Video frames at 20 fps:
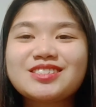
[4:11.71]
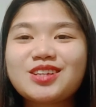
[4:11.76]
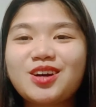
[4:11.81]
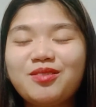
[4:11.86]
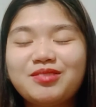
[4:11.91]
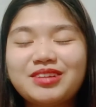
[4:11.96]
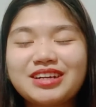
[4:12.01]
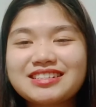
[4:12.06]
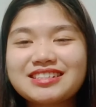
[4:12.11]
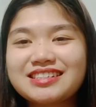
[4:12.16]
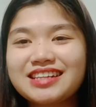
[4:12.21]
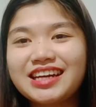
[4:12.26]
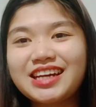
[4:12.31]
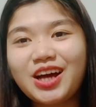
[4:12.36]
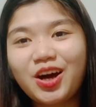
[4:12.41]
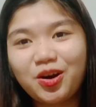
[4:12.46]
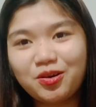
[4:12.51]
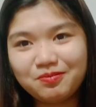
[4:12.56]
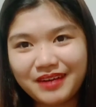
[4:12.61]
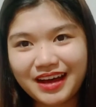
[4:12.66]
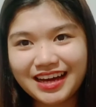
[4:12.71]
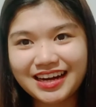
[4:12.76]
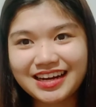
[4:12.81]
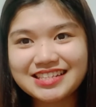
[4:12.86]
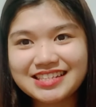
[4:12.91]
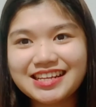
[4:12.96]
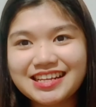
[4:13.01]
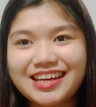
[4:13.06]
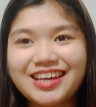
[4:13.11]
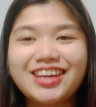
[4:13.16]
Sobrang saya ko para
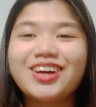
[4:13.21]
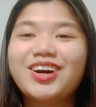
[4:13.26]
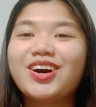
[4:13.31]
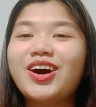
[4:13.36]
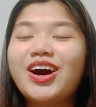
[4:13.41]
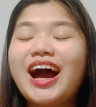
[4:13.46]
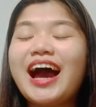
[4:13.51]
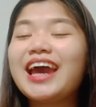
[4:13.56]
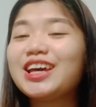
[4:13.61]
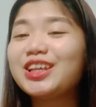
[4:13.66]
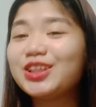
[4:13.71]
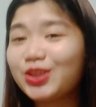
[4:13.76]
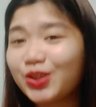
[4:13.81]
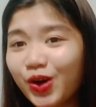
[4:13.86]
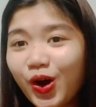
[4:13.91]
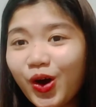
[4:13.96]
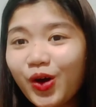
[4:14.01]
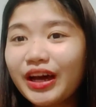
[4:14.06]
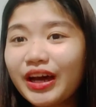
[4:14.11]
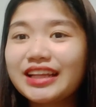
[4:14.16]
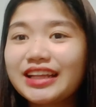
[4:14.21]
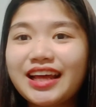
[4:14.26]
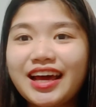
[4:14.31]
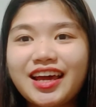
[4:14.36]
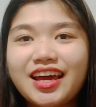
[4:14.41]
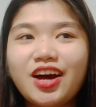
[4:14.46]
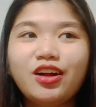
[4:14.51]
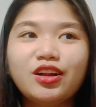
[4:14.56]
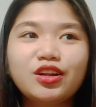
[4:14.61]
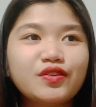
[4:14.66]
sa iyo. I know and I
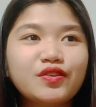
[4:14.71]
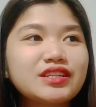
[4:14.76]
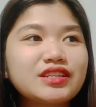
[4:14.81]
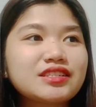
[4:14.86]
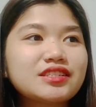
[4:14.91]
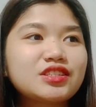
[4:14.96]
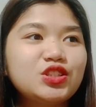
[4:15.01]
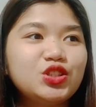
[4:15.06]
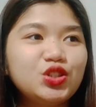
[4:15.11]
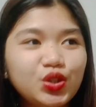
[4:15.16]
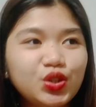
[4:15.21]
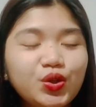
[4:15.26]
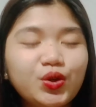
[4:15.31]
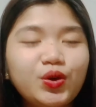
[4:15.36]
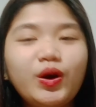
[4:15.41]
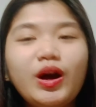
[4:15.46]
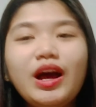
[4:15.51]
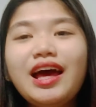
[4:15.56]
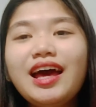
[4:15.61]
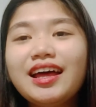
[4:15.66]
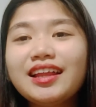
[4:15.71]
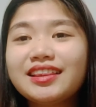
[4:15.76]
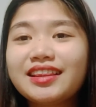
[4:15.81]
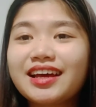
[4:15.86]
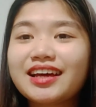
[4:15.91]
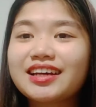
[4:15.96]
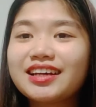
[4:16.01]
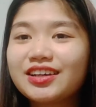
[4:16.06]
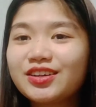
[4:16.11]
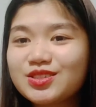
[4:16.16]
always knew na
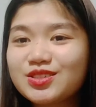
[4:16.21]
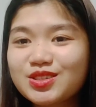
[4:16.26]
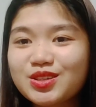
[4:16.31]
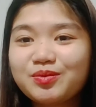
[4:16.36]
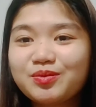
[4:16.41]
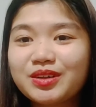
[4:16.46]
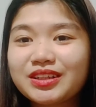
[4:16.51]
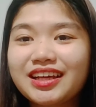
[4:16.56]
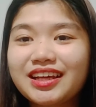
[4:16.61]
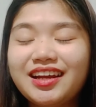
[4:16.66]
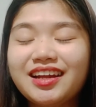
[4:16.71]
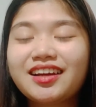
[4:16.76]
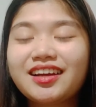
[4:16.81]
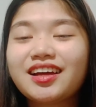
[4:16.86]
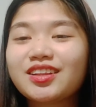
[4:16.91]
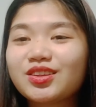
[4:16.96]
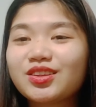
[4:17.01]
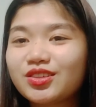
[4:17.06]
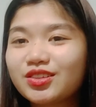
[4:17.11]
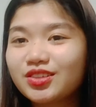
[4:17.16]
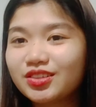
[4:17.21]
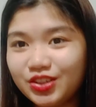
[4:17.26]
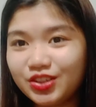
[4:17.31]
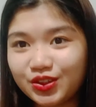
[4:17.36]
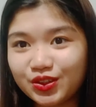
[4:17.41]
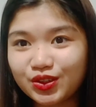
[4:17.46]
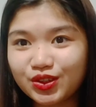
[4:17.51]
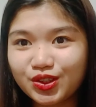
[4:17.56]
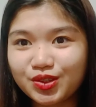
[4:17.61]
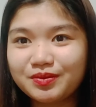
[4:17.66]
gusto mo talaga tong
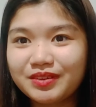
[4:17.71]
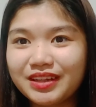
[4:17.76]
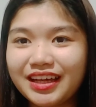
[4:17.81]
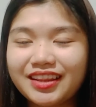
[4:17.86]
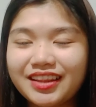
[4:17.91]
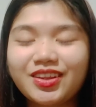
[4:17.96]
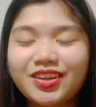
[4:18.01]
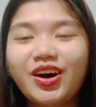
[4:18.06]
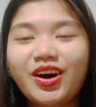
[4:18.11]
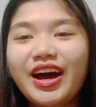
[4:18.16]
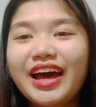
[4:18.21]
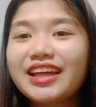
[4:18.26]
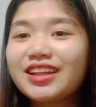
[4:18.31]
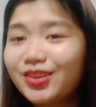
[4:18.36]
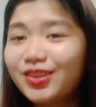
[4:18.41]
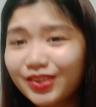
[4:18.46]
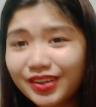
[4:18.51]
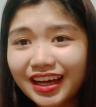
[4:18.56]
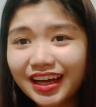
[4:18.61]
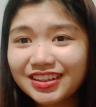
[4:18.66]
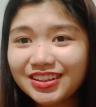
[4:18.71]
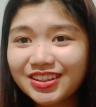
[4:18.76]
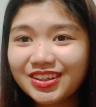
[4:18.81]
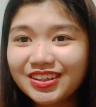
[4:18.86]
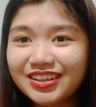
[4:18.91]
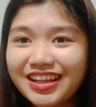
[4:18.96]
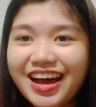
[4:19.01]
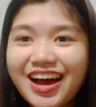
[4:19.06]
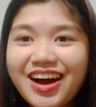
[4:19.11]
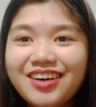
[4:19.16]
YouTube na to. And look at
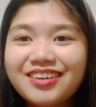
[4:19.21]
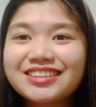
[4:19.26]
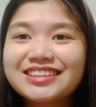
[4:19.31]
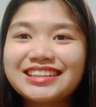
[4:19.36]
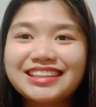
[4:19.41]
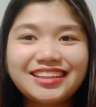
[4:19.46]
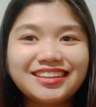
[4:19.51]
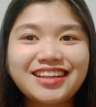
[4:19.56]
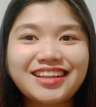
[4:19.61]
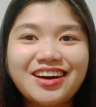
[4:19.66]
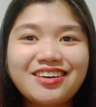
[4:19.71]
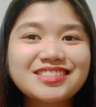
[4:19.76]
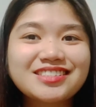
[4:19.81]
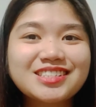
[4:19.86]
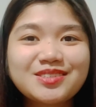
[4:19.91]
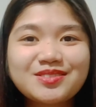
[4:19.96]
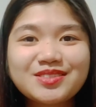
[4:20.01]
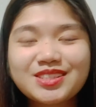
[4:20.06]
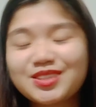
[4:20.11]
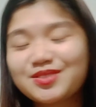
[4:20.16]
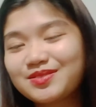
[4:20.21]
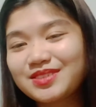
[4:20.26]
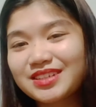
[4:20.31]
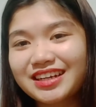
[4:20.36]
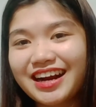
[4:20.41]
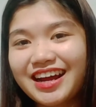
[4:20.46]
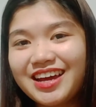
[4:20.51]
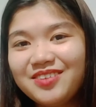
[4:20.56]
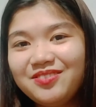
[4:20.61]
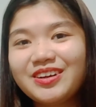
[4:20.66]
you now, 3,000
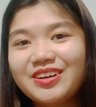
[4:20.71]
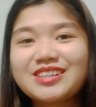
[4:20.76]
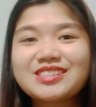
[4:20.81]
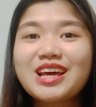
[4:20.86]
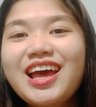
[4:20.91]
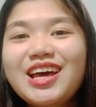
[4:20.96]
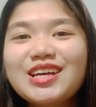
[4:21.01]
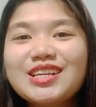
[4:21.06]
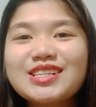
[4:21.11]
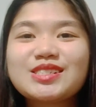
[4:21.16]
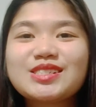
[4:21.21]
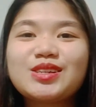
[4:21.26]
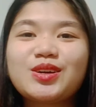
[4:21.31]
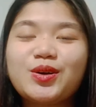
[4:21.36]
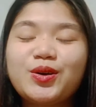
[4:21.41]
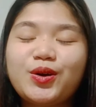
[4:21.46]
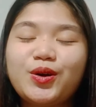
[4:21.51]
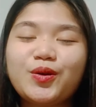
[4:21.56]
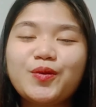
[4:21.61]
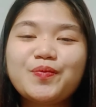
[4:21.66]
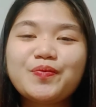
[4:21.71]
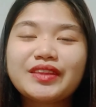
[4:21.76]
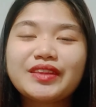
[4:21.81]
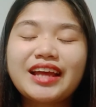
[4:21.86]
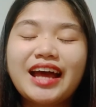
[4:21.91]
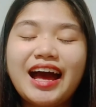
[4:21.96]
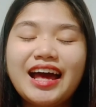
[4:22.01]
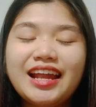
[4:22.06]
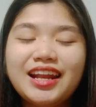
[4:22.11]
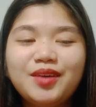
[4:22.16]
subscribers. So,
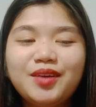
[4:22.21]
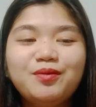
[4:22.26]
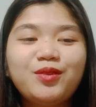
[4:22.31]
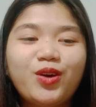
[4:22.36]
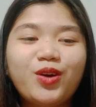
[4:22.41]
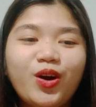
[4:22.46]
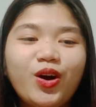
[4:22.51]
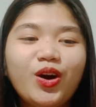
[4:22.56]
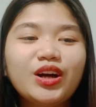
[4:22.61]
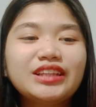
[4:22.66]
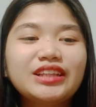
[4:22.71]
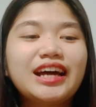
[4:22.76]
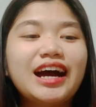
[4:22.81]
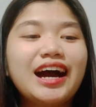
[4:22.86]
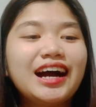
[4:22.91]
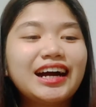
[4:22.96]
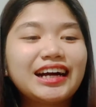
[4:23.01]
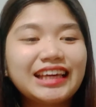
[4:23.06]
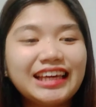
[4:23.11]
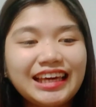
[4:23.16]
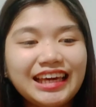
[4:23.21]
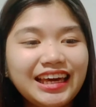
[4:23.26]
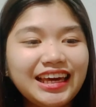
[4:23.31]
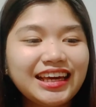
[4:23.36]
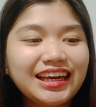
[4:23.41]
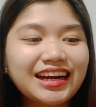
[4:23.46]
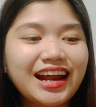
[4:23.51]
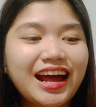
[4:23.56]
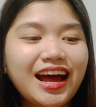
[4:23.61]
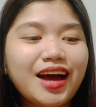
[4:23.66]
alam ko na ang
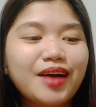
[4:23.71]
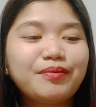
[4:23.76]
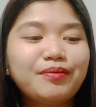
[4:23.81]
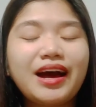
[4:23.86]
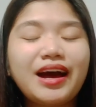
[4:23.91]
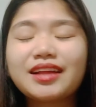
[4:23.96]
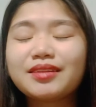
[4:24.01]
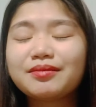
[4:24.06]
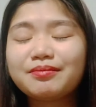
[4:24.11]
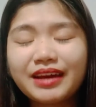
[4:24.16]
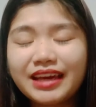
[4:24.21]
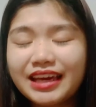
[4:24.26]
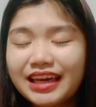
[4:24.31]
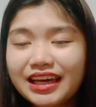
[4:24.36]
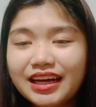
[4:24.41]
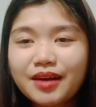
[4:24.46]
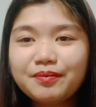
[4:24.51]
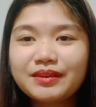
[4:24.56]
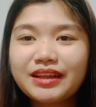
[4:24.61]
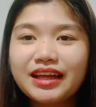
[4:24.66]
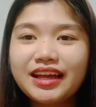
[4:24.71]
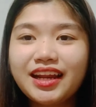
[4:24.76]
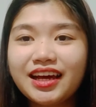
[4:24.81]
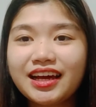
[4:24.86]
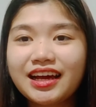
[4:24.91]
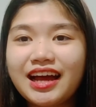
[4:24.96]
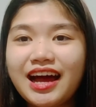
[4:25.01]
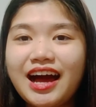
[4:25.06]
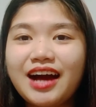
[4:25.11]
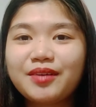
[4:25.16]
hirap at mahirap
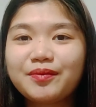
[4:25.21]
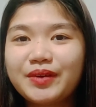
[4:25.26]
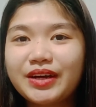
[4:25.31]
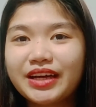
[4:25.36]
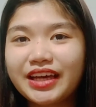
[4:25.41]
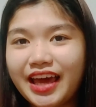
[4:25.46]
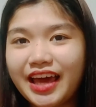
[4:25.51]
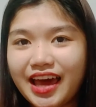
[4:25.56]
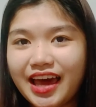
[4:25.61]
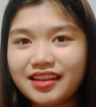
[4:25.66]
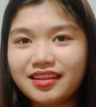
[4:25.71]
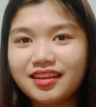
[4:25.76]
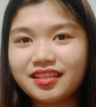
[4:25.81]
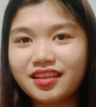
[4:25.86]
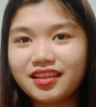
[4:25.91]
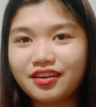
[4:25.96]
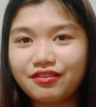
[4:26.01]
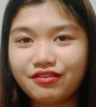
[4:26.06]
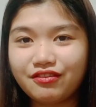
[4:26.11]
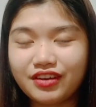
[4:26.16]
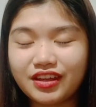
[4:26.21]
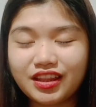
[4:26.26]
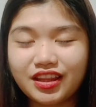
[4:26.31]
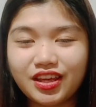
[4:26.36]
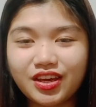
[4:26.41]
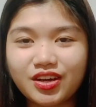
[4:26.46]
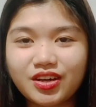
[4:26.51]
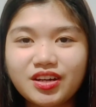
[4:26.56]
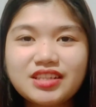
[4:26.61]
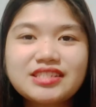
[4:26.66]
talaga ang pag edit ng
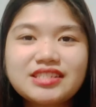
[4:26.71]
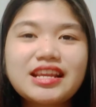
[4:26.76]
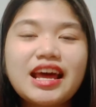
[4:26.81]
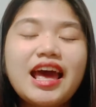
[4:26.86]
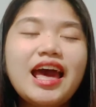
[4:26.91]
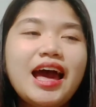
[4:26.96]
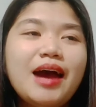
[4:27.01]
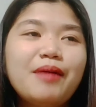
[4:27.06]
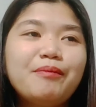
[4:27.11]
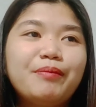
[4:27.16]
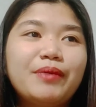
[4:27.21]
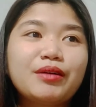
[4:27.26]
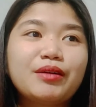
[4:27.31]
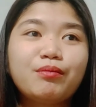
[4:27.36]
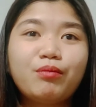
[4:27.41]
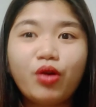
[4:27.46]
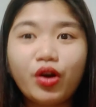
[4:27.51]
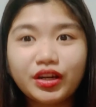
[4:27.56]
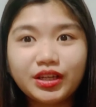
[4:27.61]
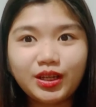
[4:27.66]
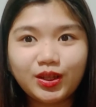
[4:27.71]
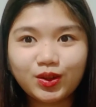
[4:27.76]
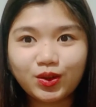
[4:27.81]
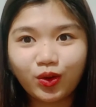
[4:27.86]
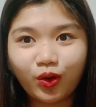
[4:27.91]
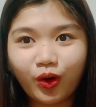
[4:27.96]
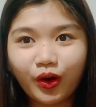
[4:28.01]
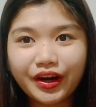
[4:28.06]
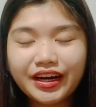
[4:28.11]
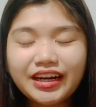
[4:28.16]
videos,
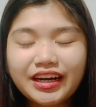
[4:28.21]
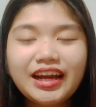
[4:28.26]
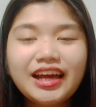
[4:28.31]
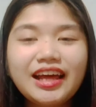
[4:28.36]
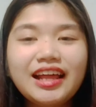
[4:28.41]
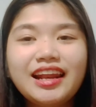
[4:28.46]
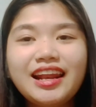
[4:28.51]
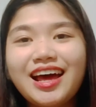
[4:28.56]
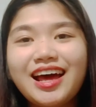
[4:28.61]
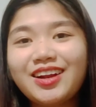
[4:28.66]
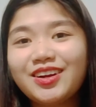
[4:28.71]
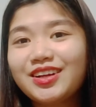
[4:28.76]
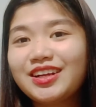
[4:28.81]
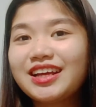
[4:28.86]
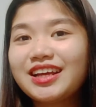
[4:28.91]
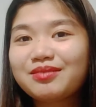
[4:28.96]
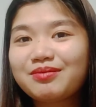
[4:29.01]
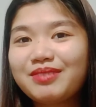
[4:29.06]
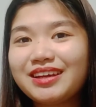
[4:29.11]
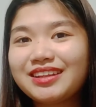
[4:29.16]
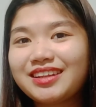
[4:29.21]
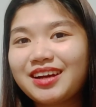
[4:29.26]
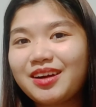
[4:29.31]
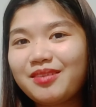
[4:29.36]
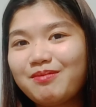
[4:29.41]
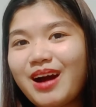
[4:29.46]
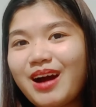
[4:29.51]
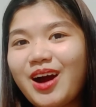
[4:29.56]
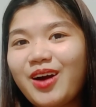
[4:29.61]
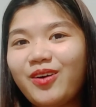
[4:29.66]
pag-monitor, lalo na't may
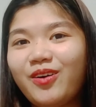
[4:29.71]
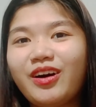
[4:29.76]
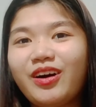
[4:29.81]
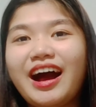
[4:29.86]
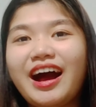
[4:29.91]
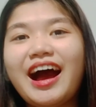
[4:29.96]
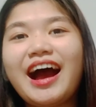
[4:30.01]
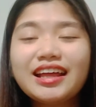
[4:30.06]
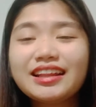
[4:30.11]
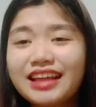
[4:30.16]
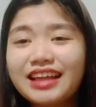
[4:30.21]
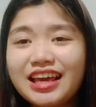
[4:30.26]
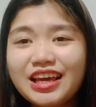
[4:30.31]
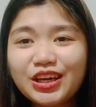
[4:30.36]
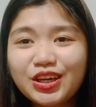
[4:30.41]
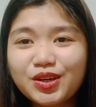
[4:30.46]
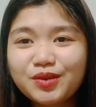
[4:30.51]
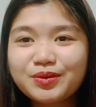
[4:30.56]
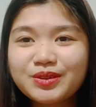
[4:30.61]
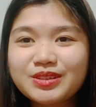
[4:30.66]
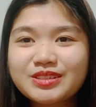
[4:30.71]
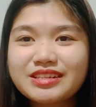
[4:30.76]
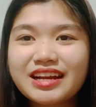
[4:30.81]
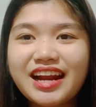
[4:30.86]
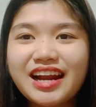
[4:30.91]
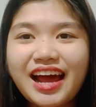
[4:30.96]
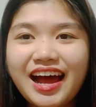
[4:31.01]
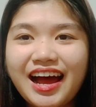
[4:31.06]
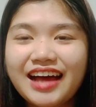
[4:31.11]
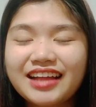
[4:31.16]
trabaho ka. Thank you po sa
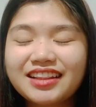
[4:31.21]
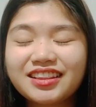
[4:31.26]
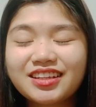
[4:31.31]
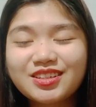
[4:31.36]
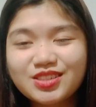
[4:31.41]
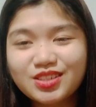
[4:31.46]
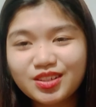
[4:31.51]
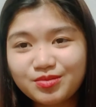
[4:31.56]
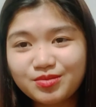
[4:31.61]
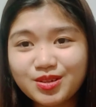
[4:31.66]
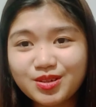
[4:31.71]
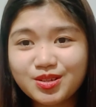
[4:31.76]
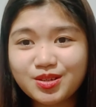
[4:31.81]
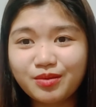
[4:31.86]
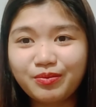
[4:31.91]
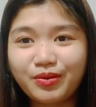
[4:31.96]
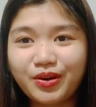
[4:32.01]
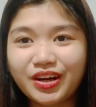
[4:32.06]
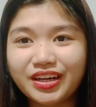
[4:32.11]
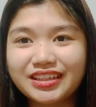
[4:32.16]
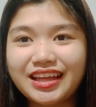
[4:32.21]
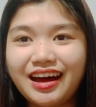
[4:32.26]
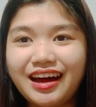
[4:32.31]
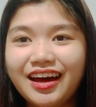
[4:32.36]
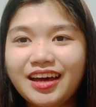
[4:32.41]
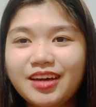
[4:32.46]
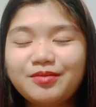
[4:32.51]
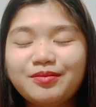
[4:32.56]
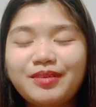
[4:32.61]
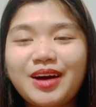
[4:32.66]
lahat ng sumusuporta
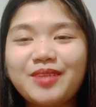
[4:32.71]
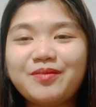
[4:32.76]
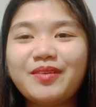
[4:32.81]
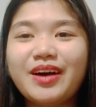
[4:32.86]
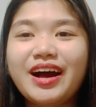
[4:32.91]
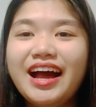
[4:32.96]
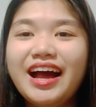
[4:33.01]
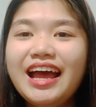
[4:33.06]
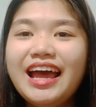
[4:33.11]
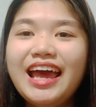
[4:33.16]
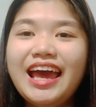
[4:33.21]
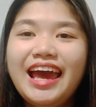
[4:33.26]
kay Mama.